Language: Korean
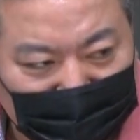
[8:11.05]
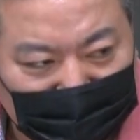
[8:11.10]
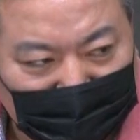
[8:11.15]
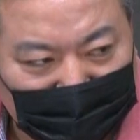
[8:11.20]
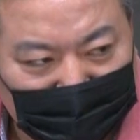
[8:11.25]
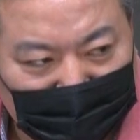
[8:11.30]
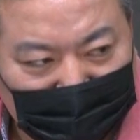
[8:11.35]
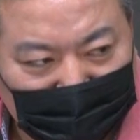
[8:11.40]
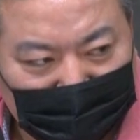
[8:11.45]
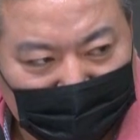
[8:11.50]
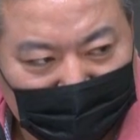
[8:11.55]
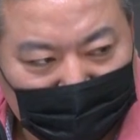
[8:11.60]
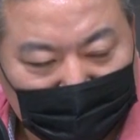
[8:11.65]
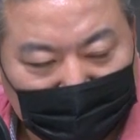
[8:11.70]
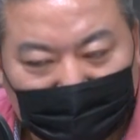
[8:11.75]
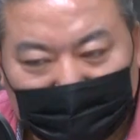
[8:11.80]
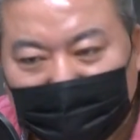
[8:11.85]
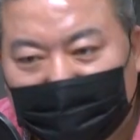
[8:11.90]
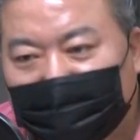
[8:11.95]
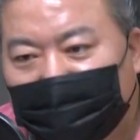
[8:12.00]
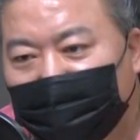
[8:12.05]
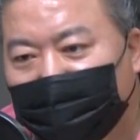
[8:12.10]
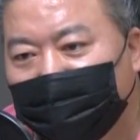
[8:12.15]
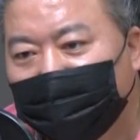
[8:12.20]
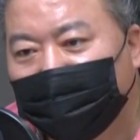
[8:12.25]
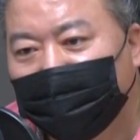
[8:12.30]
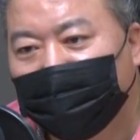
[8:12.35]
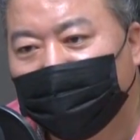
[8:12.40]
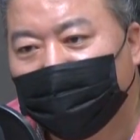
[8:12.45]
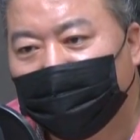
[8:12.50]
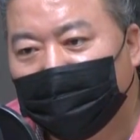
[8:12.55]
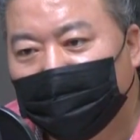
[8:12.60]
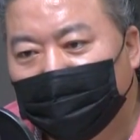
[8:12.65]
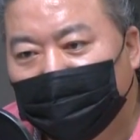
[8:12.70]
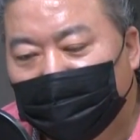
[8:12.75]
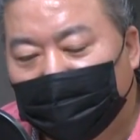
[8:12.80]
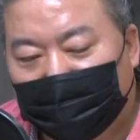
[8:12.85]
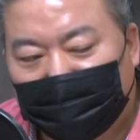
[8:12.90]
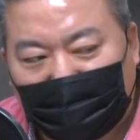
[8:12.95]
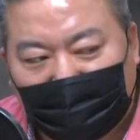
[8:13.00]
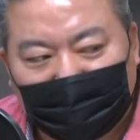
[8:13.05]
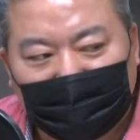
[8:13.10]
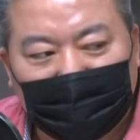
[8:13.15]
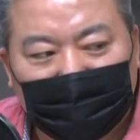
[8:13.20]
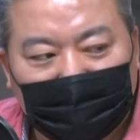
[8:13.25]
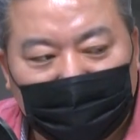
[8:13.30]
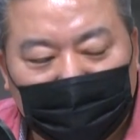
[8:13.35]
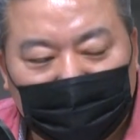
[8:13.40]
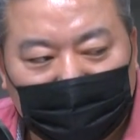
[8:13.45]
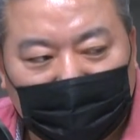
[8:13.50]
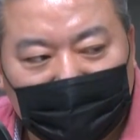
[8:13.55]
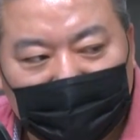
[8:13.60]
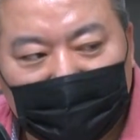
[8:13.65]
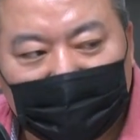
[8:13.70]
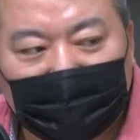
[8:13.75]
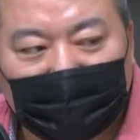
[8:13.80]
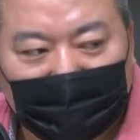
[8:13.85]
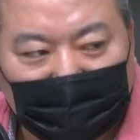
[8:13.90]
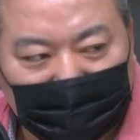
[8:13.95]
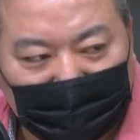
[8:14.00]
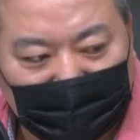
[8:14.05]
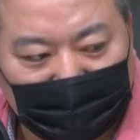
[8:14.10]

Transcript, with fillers: 어, 어 아. 그래서 어, 받아들일 수가 있었다라고 음.